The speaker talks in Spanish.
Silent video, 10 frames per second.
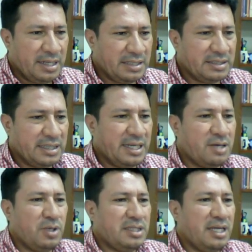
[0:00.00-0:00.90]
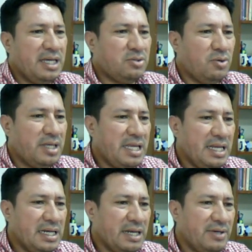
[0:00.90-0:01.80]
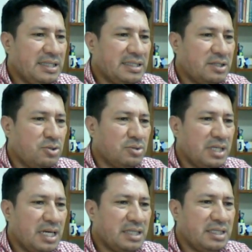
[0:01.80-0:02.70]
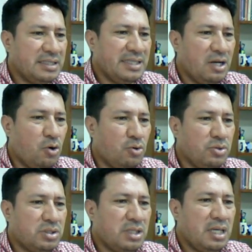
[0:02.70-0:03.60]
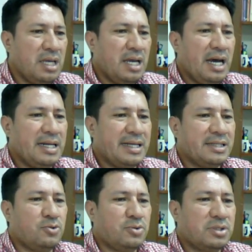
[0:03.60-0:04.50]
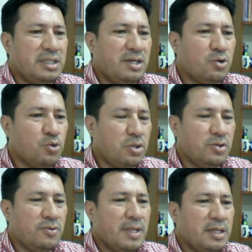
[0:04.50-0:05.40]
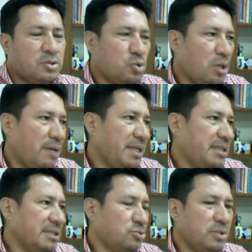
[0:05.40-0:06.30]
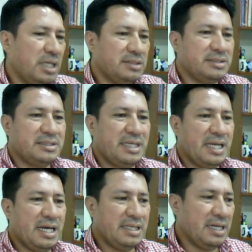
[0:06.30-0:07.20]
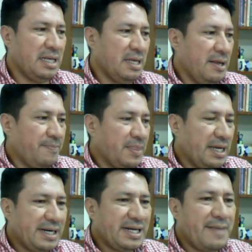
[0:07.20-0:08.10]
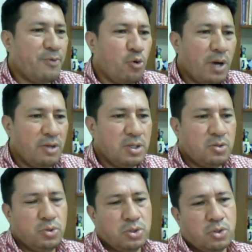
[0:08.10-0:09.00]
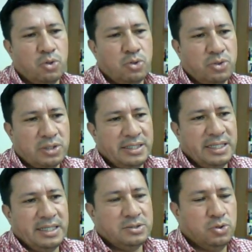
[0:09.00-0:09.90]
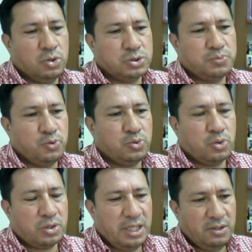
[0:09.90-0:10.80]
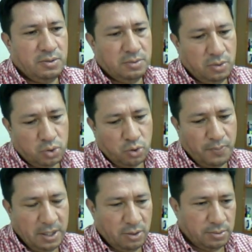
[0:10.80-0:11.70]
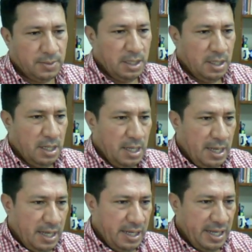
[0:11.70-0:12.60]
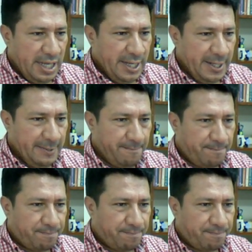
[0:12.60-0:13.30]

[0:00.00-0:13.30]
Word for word: que se tenga en cuenta eso y la habilitación se hace del 11 al 14 de junio. Solamente estudiantes que hayan reprobado el curso con nota de 2.0 o superior. Em,